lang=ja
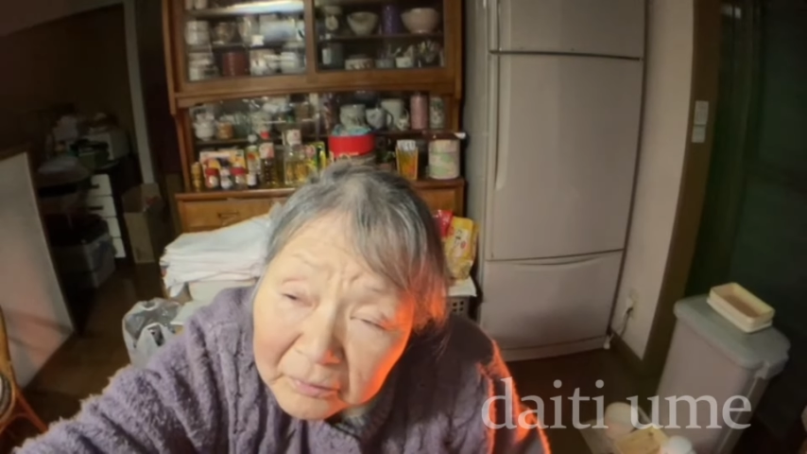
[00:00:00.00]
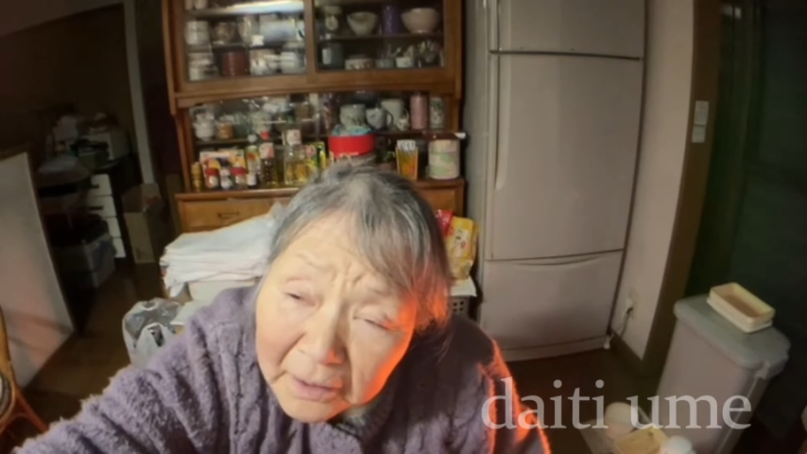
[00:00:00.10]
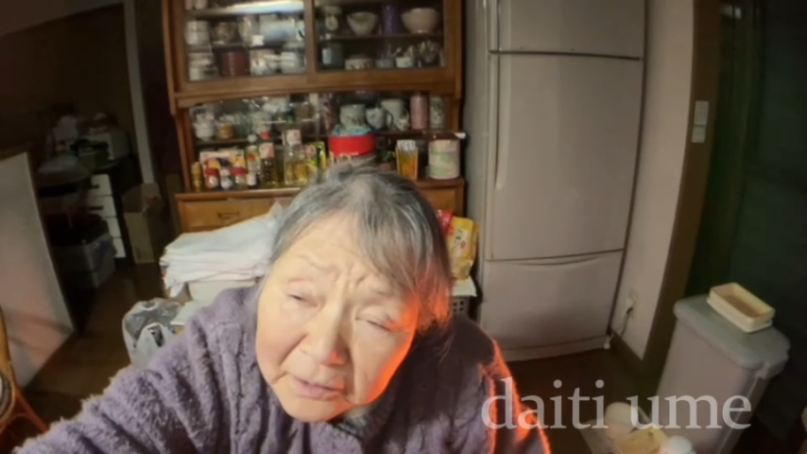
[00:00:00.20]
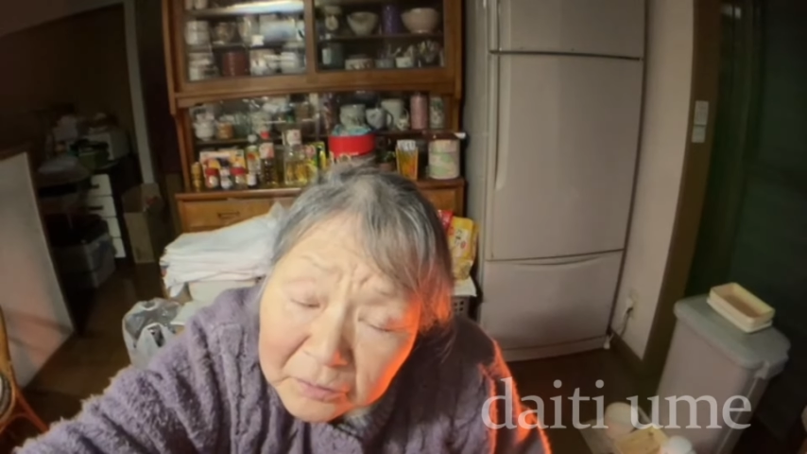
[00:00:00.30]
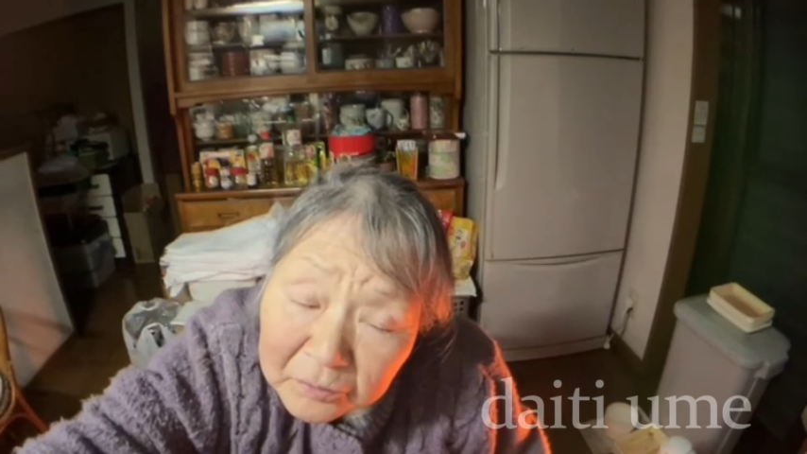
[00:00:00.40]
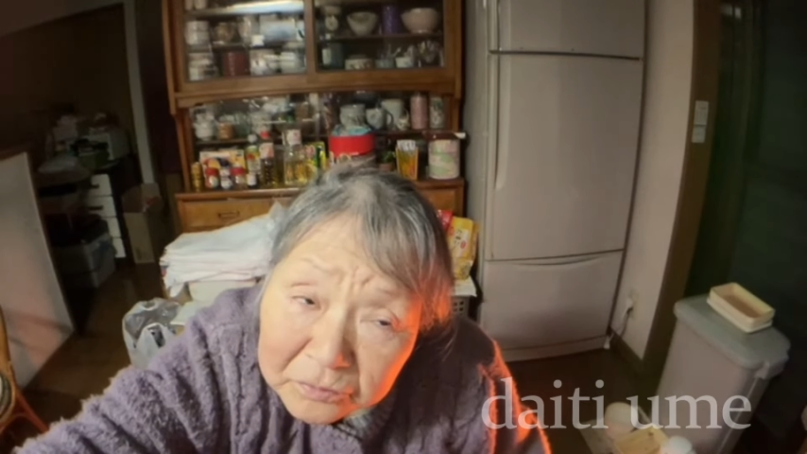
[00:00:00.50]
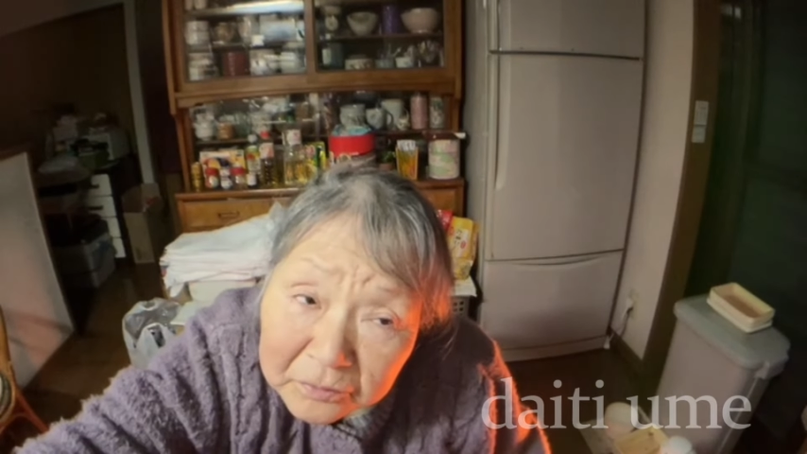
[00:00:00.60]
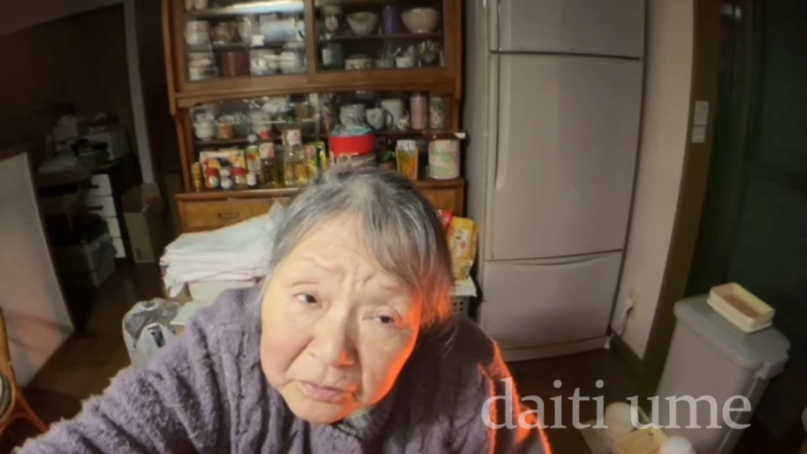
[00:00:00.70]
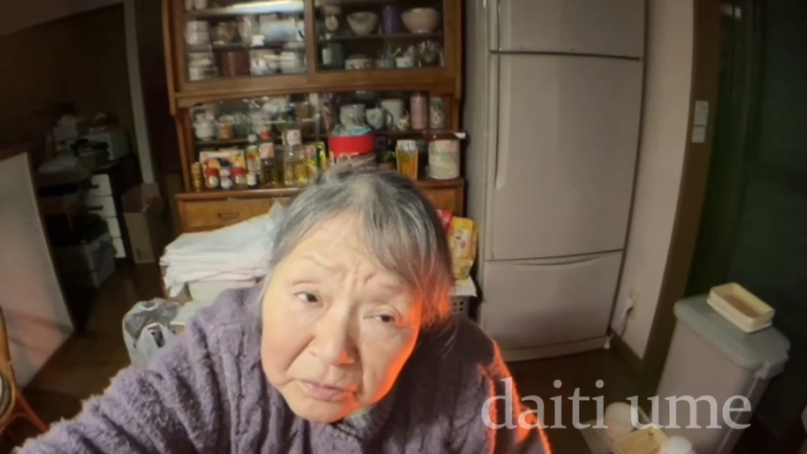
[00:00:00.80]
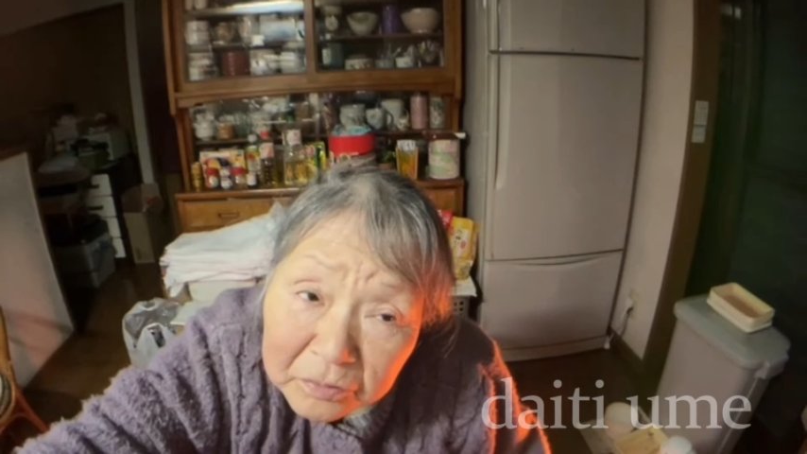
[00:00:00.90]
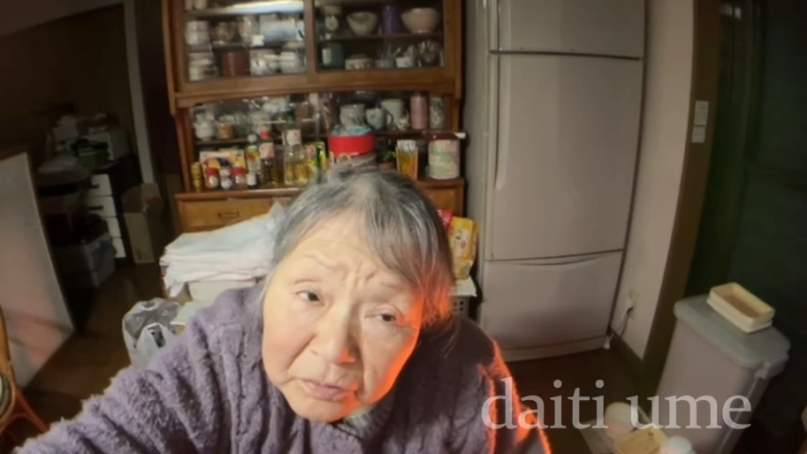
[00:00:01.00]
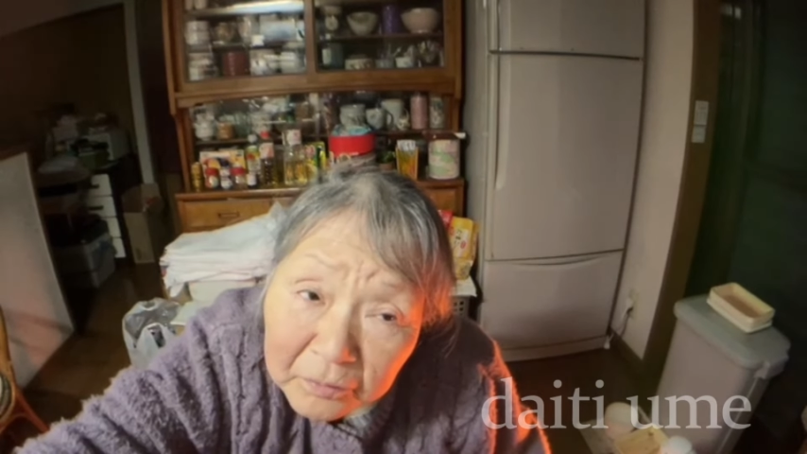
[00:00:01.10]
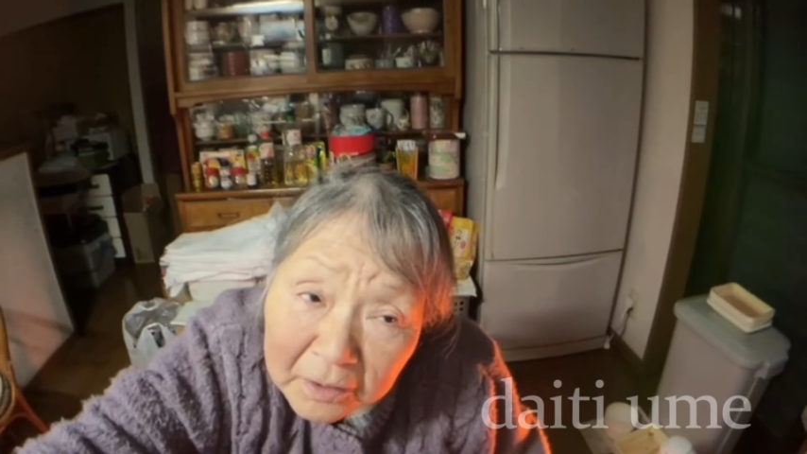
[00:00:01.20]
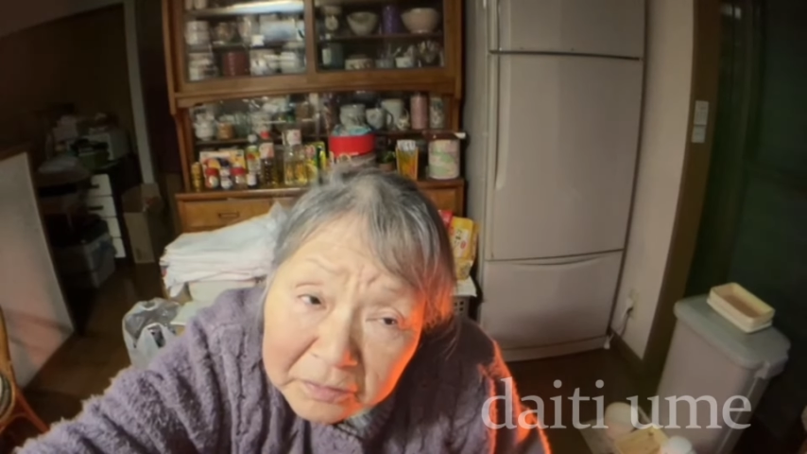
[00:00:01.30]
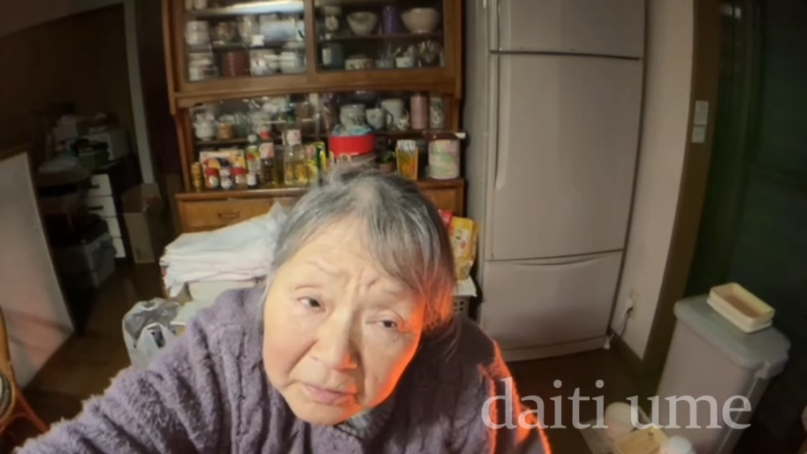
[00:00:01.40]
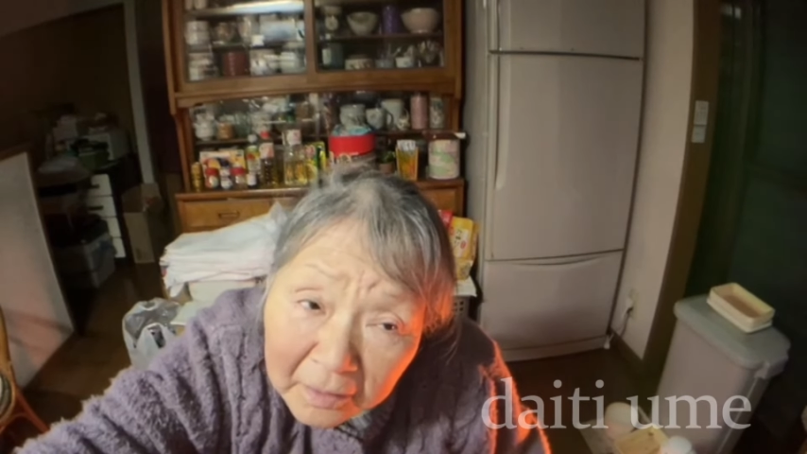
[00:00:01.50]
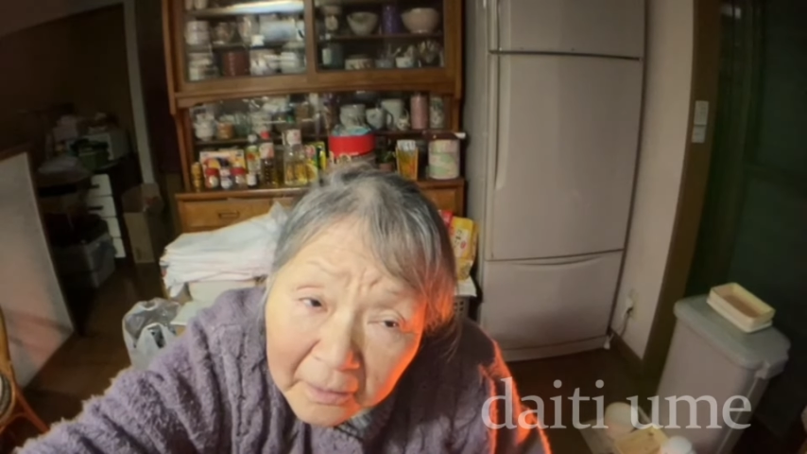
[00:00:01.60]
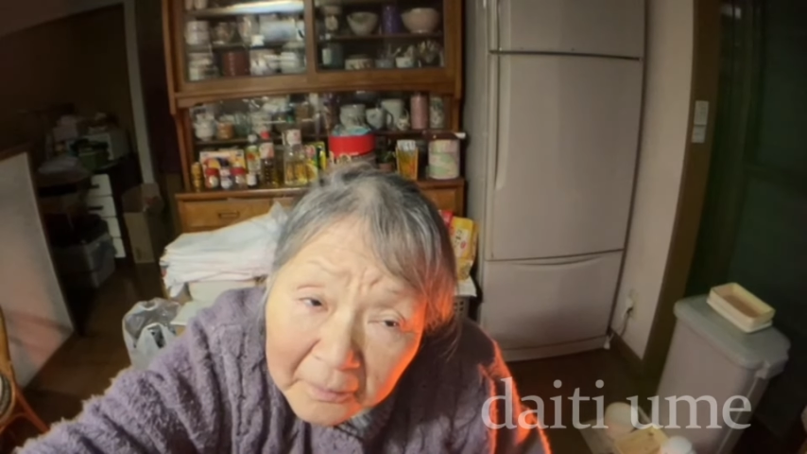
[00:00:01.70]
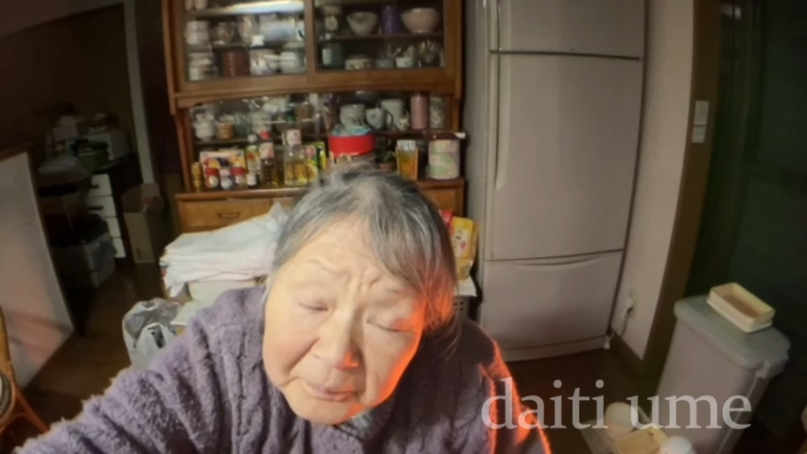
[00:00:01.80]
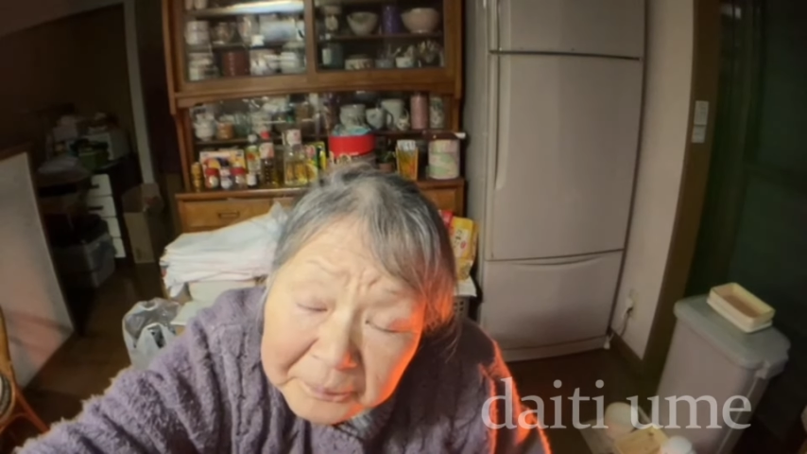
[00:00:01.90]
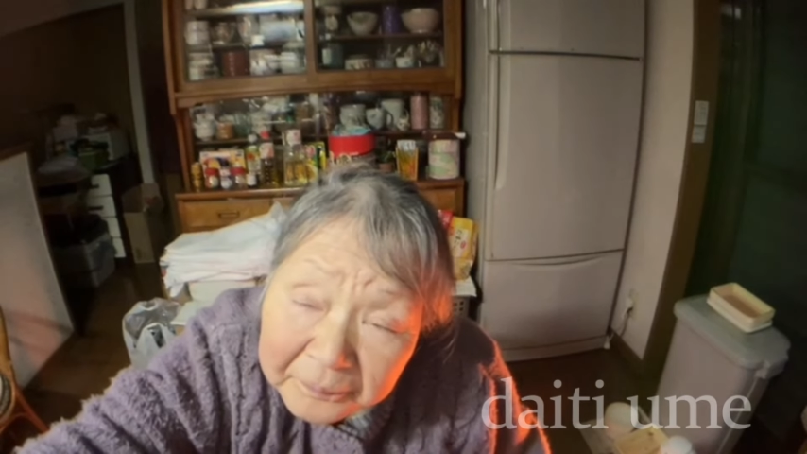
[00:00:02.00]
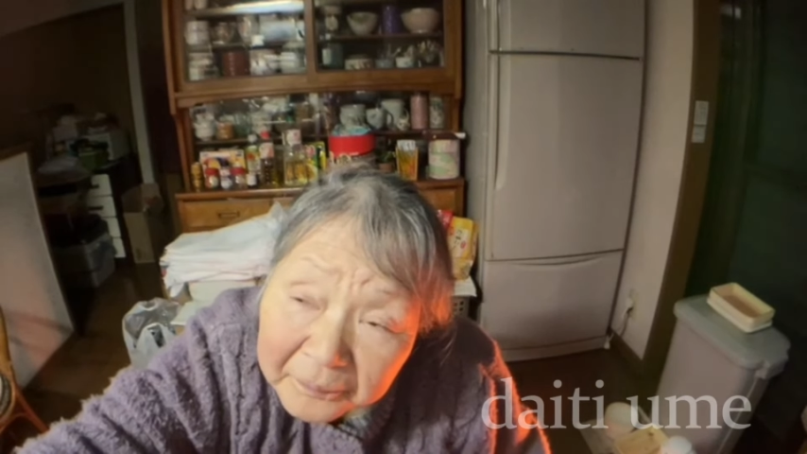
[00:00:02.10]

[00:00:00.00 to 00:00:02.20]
上が99とかさ